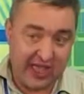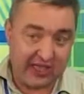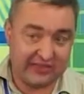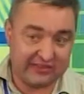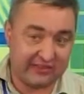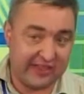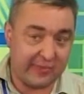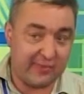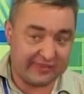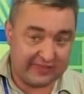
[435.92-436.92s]
на
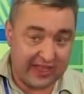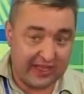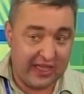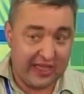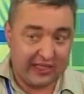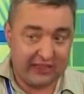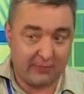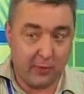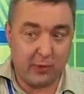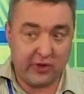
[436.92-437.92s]
своих местах Э,
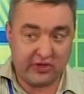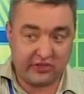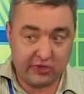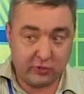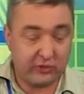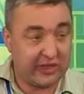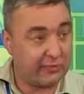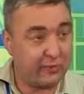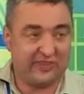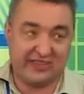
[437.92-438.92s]
популяризируют
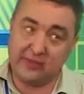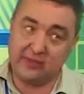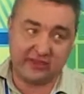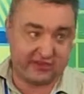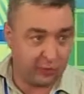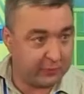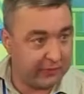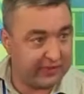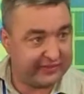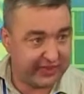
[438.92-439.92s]
гормон всеми
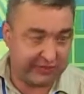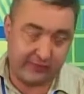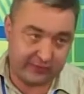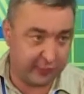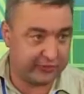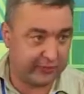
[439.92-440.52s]
доступными средствами и способами.